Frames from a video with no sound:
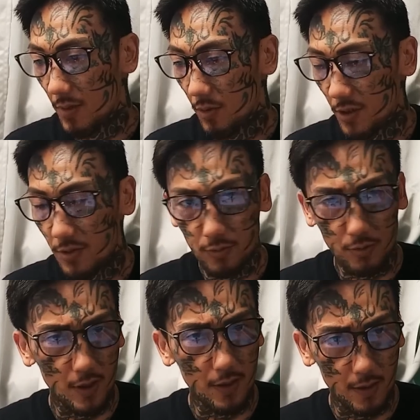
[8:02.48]
まあ、他に言
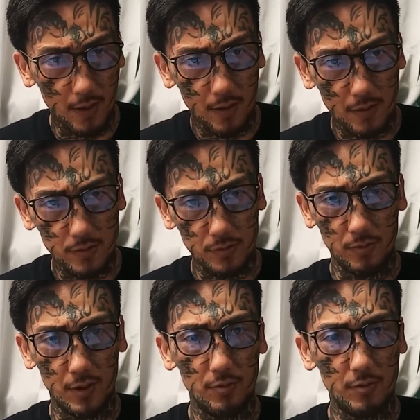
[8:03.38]
うことないんで、
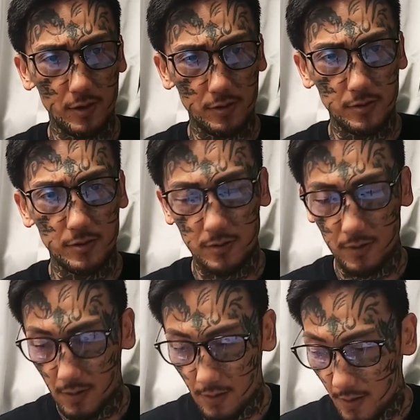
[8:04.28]
そんなとこです。